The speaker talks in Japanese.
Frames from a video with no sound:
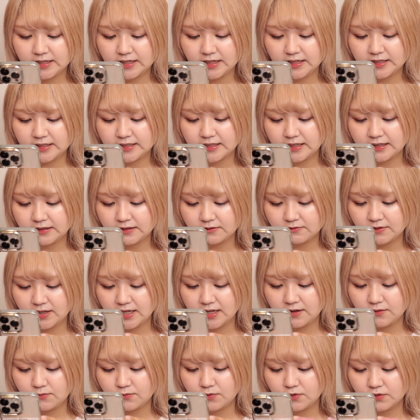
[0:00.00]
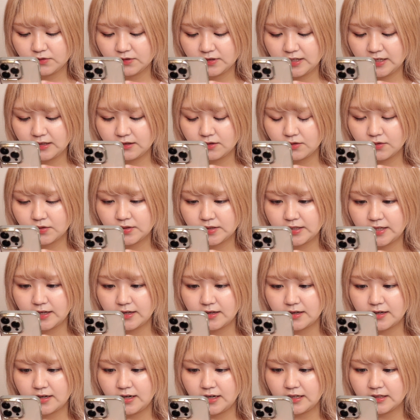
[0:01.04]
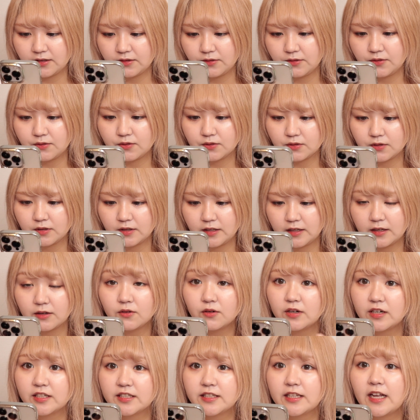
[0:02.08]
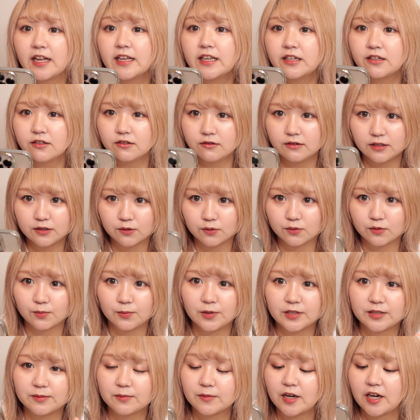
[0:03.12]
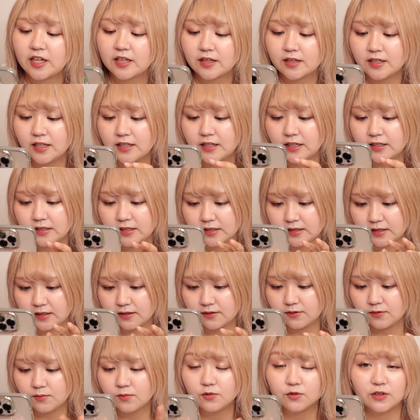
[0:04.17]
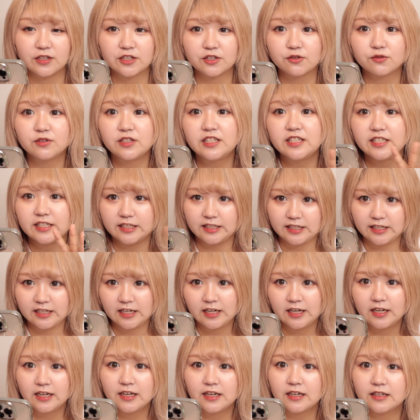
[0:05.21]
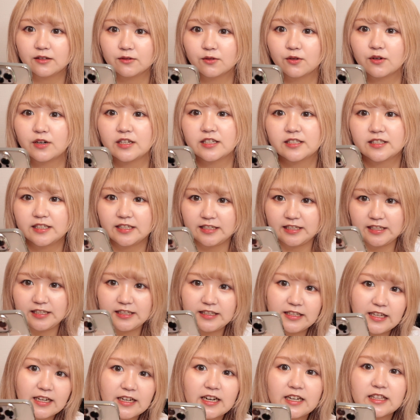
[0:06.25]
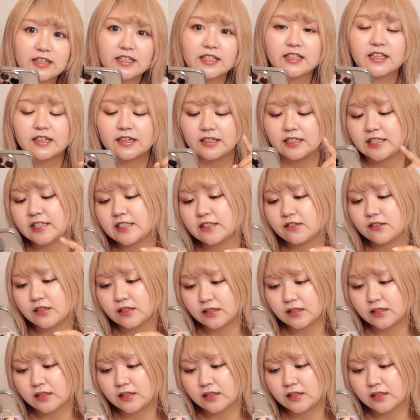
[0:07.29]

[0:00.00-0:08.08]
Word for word: 界さんはウォンテッドステッカーということで、これ大輝くんファンのお友達も買ってたんですけど、もうね初日にトラステに行って買ってたらしく